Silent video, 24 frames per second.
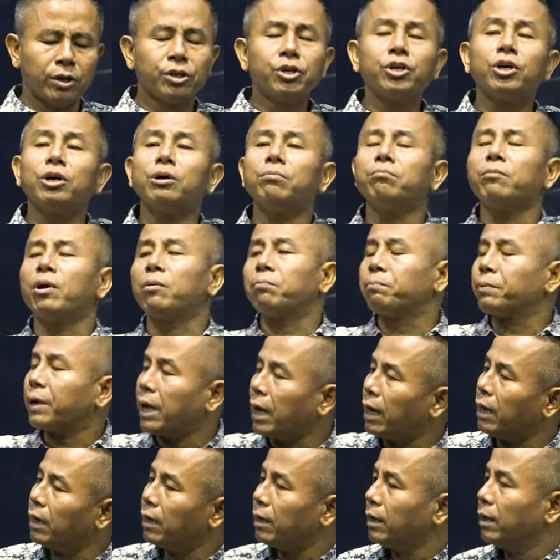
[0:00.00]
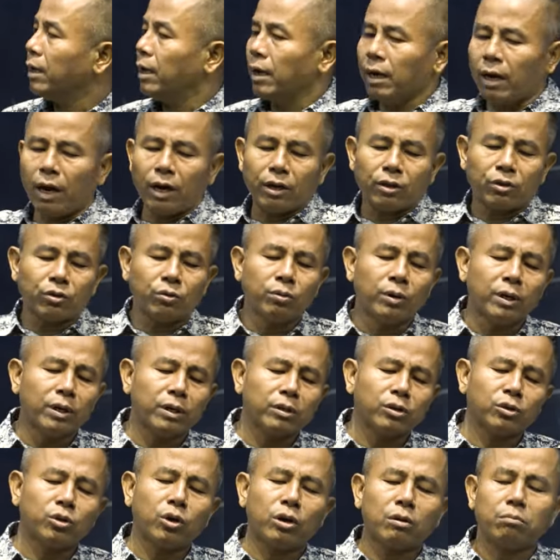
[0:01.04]
vô một pra hai
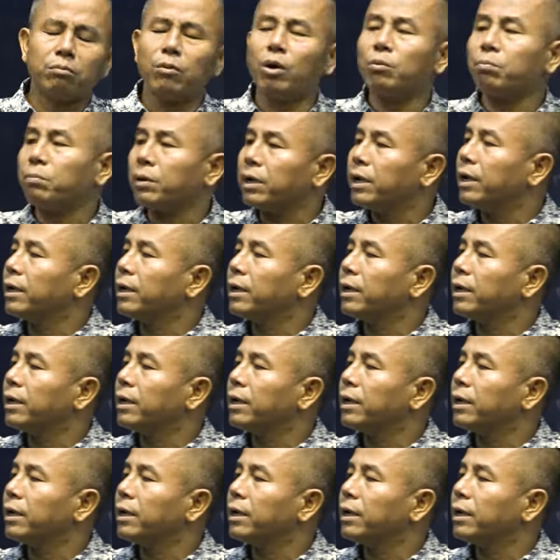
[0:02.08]
thưa tức bốc mà